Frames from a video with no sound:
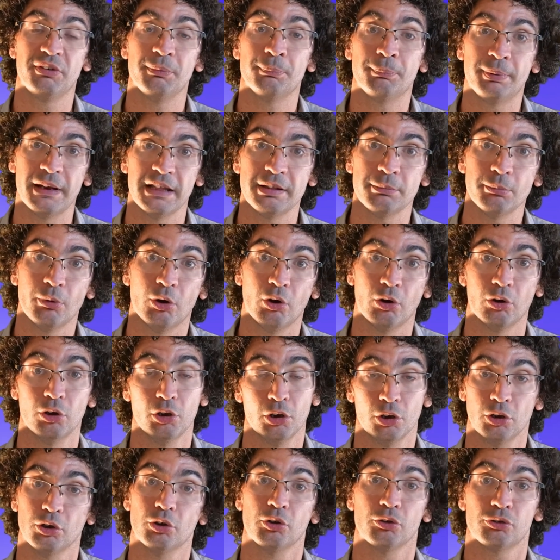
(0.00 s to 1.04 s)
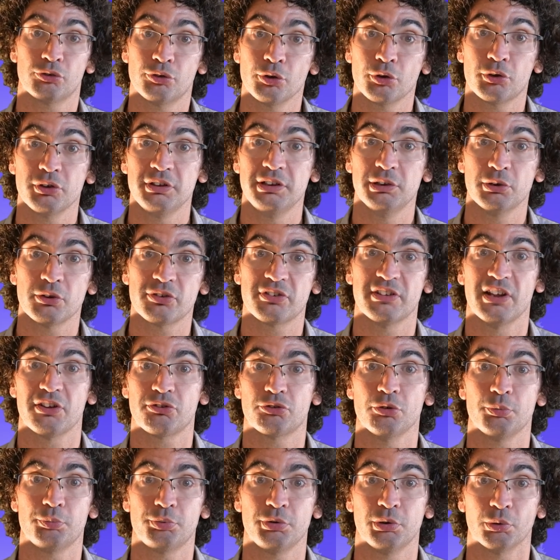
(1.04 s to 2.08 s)
pleinement euh, ce que dit le SNES e
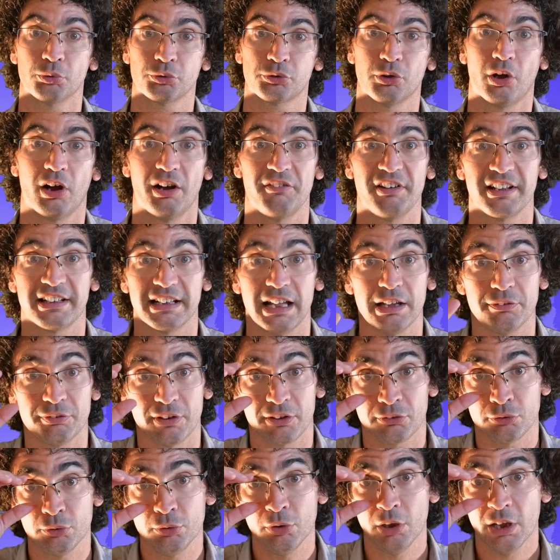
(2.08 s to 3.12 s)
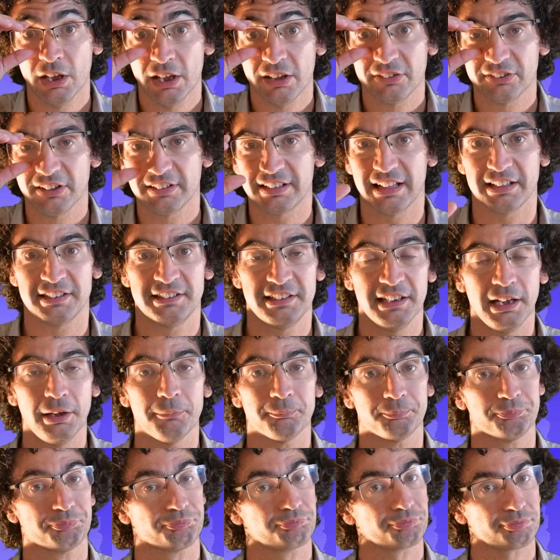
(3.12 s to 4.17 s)
depuis longtemps avec la FSU, c'est-à-dire
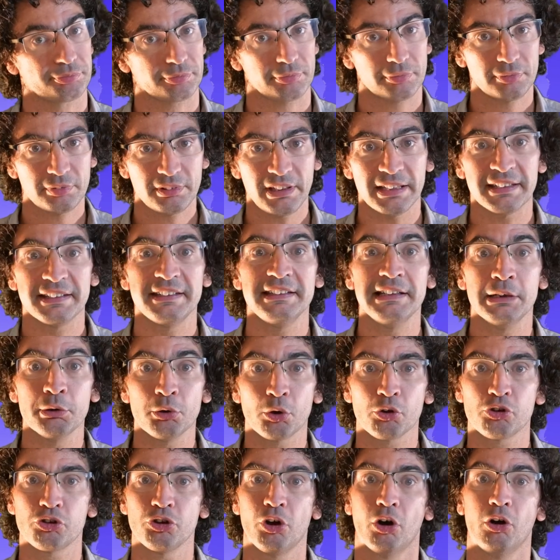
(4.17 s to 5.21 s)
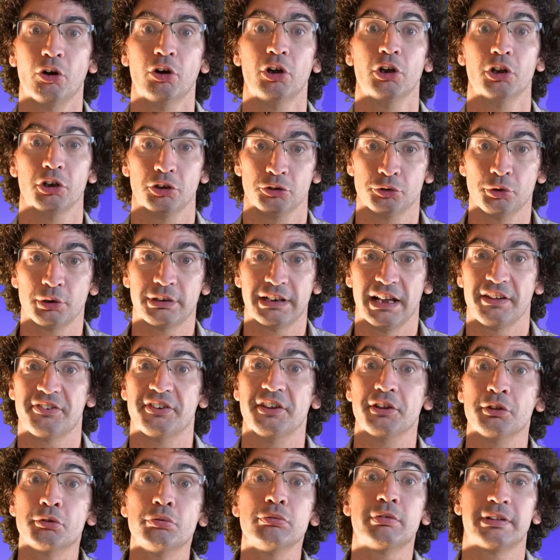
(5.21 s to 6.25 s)
qu'il est urgent de classer
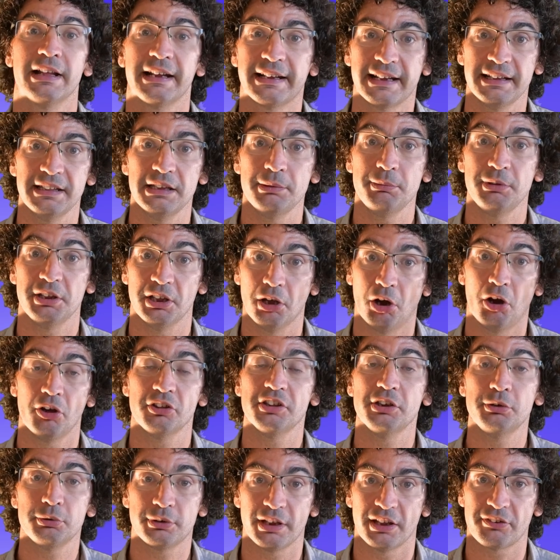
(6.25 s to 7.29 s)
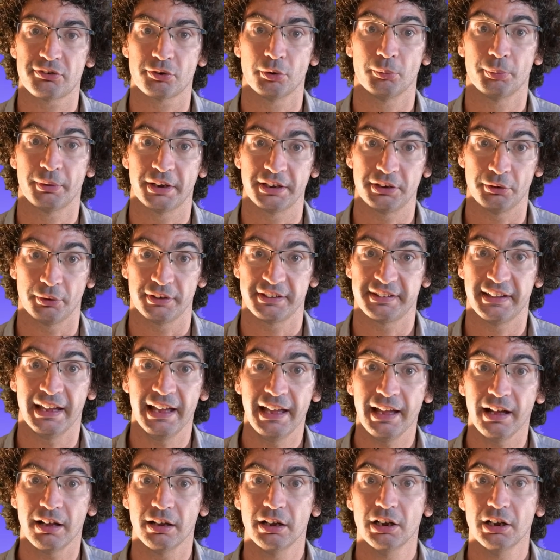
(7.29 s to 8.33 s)
toute l'académie en éducation prioritaire,